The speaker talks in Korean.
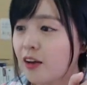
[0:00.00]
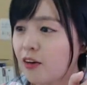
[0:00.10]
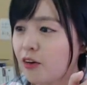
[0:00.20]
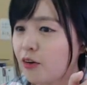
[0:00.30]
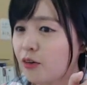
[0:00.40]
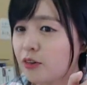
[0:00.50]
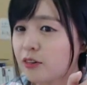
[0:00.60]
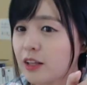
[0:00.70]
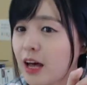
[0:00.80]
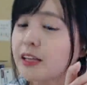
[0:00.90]

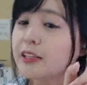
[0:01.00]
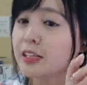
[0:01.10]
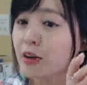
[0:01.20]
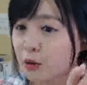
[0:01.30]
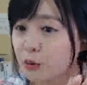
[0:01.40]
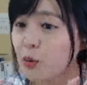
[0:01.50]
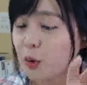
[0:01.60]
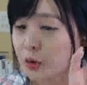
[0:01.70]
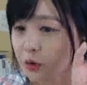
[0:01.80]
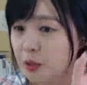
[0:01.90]
어, 아들인 것도
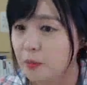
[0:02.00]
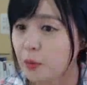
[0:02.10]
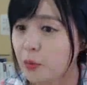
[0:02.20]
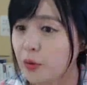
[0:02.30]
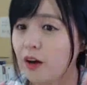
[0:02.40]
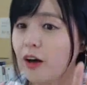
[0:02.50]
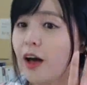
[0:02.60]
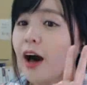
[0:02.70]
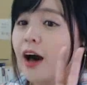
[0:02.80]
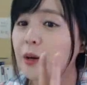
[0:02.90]
번역이 맞고요.
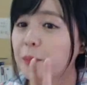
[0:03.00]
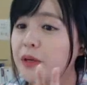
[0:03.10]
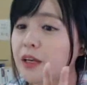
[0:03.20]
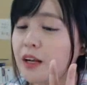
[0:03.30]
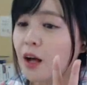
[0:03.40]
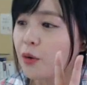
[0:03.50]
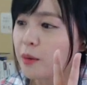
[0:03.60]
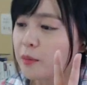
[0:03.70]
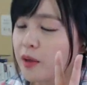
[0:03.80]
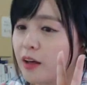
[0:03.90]
알 B라고
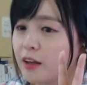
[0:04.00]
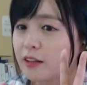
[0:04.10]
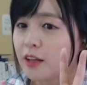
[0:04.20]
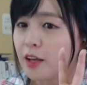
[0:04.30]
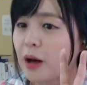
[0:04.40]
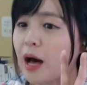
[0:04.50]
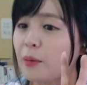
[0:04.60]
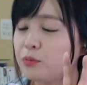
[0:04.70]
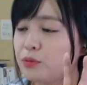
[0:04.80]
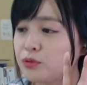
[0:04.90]
하면
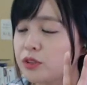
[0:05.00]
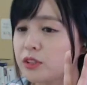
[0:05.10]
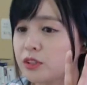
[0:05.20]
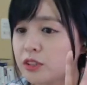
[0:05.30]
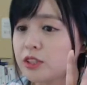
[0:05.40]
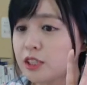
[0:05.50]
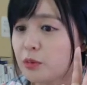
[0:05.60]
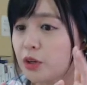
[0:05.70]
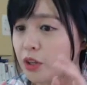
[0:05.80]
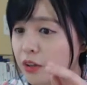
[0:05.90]
바보, 병신, 등신
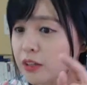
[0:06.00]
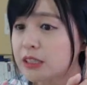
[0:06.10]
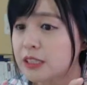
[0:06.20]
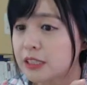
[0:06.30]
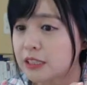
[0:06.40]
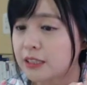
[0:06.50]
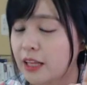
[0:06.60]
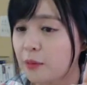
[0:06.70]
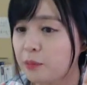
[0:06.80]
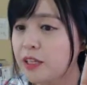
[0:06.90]
뭐 이런 뜻이
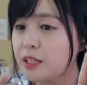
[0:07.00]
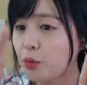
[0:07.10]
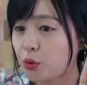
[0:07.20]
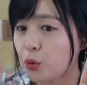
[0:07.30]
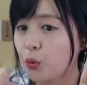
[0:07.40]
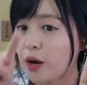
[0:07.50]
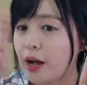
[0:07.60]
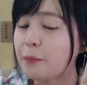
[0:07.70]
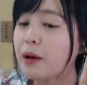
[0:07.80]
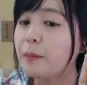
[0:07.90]
있는데 B는 보통
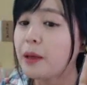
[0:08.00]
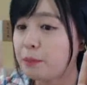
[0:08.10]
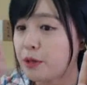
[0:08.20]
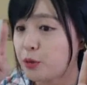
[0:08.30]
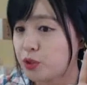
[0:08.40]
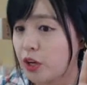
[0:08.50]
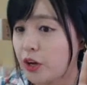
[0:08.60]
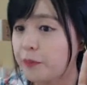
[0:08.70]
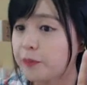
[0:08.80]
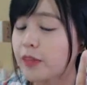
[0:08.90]
알파벳 B로 써요.
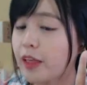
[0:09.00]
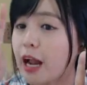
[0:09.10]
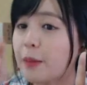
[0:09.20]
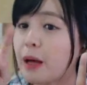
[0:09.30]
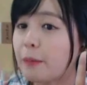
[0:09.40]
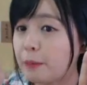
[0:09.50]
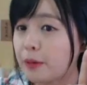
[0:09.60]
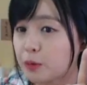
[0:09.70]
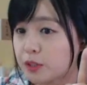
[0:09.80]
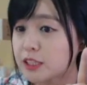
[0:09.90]
알파벳
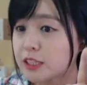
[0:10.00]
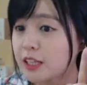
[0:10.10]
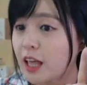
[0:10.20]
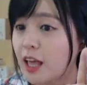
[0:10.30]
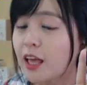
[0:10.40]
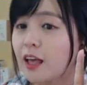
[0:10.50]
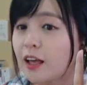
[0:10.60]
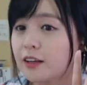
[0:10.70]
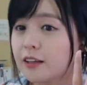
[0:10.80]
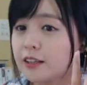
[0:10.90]
B로 쓰는데
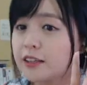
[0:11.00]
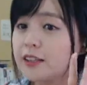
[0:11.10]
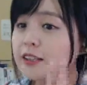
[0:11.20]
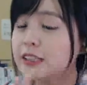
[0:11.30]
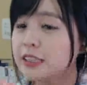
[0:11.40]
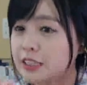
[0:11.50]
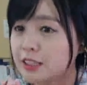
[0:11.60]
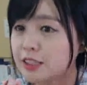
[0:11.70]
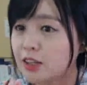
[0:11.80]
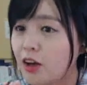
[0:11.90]
그 뜻이
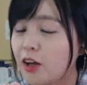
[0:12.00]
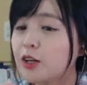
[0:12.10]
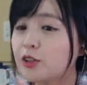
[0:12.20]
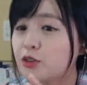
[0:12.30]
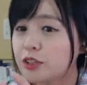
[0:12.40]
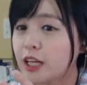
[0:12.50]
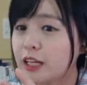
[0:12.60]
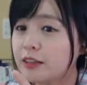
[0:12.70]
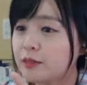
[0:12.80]
있어서 둘 다